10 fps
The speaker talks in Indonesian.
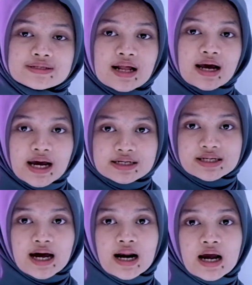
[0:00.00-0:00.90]
misalkan
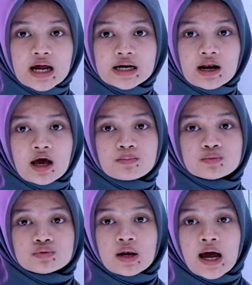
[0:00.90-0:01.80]
sekarang adalah
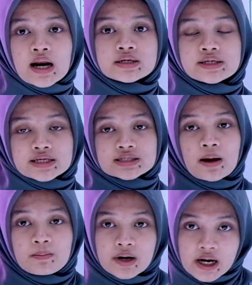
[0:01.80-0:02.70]
bulan
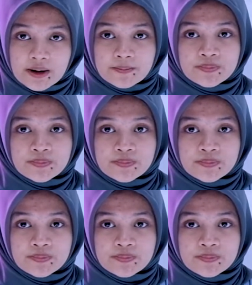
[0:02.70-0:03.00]
Desember.